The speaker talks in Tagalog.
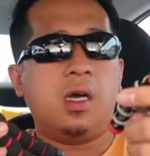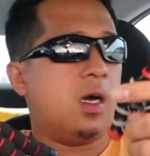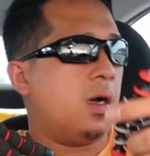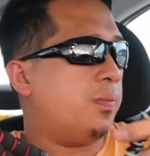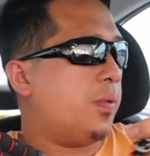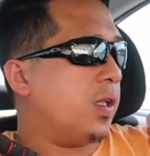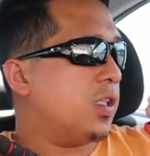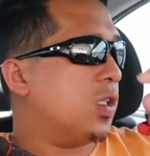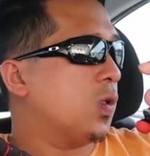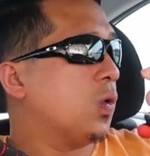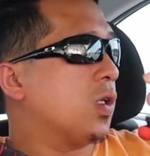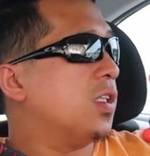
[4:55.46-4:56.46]
uh, pwede
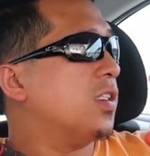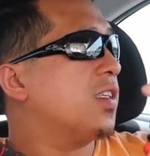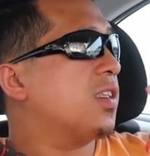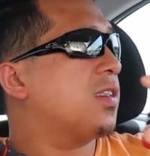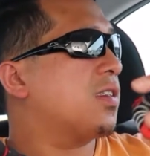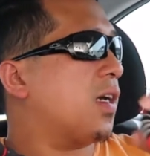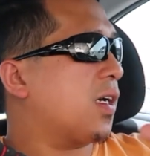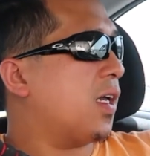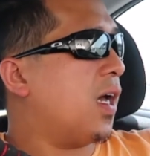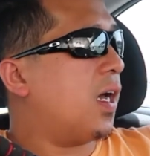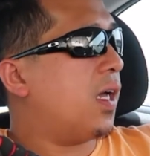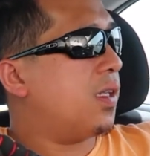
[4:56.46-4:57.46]
siguro din sa
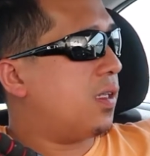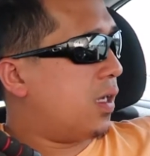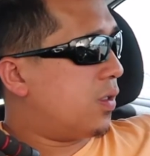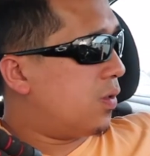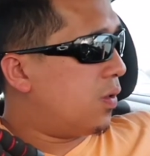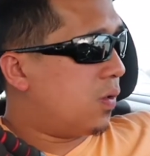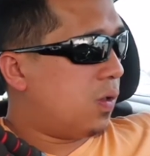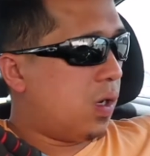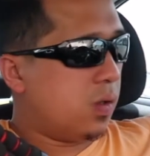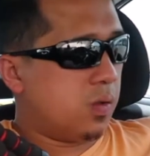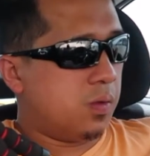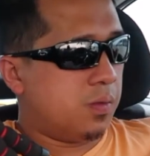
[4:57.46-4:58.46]
sasakyan I don't know
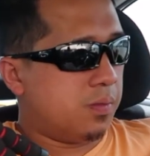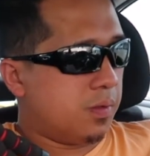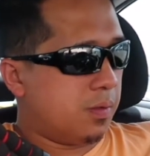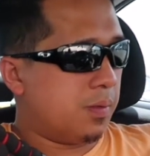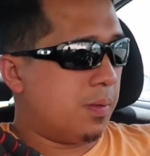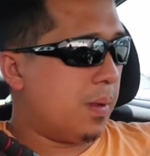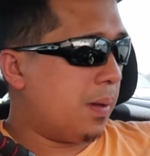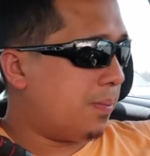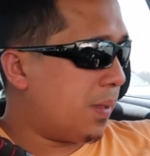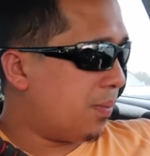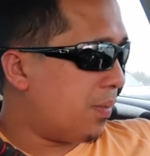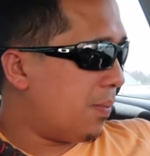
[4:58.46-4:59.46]
how to
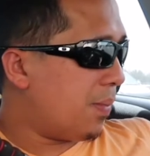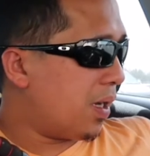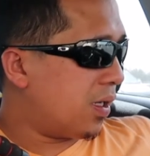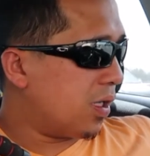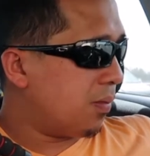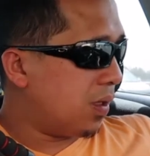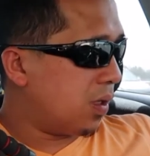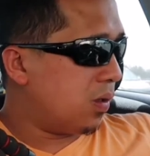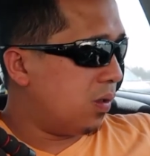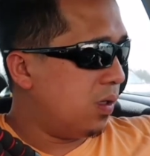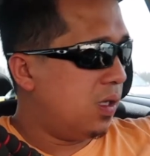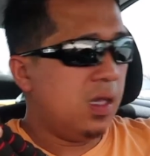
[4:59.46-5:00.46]
magmamagnet ba
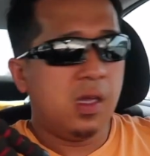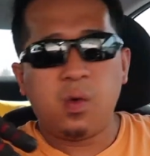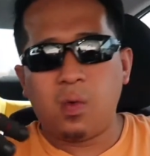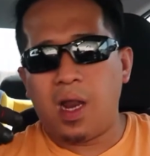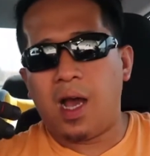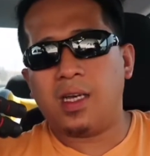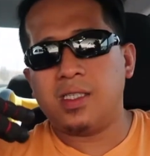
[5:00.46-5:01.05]
to wala